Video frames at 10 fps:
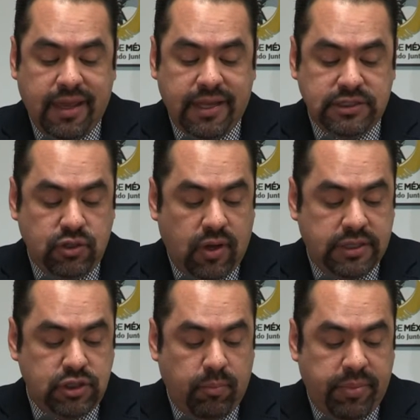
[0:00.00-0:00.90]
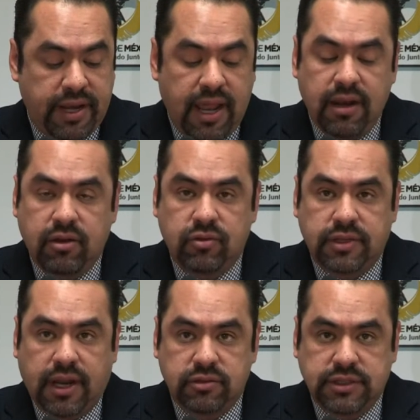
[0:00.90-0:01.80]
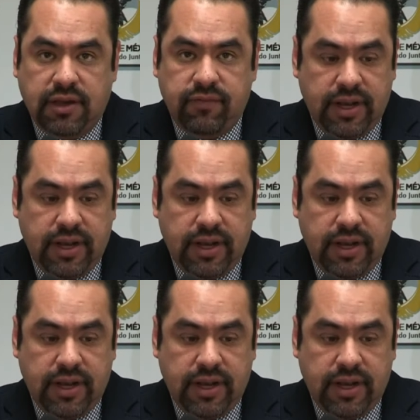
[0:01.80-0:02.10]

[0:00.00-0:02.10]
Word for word: ejerció acción penal contra Oscar